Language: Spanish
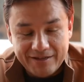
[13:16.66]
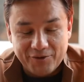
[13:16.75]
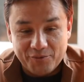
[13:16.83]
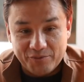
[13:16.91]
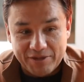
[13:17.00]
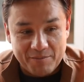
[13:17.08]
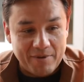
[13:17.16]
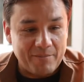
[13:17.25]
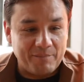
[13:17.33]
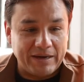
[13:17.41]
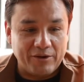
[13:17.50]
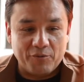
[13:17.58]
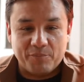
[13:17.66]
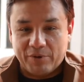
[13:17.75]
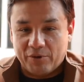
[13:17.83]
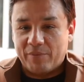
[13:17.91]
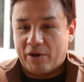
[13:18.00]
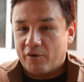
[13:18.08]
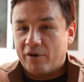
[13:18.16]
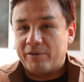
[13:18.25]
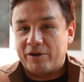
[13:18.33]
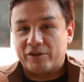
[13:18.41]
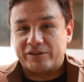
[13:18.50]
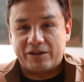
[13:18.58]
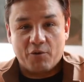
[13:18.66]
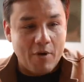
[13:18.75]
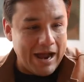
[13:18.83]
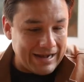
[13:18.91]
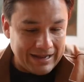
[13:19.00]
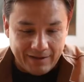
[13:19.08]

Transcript: cómo se llamaban, pero, pero me acuerdo haber ido a Tijuana